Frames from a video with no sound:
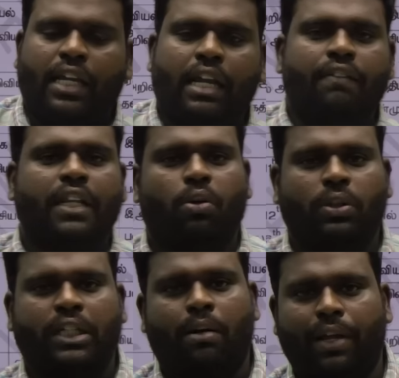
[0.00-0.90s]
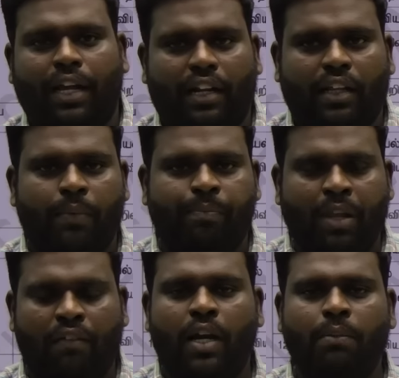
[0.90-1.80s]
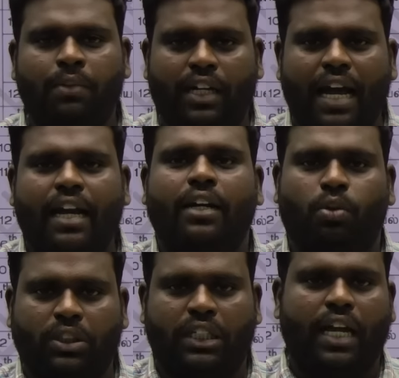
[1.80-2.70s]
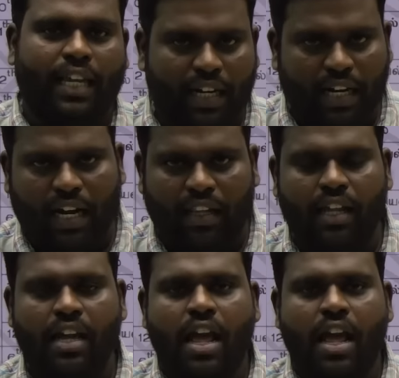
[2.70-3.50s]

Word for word: இருபது கொஷின் அப்படிங்கிறது வெறும் டைரக்ட் கொஷினாக இருக்காது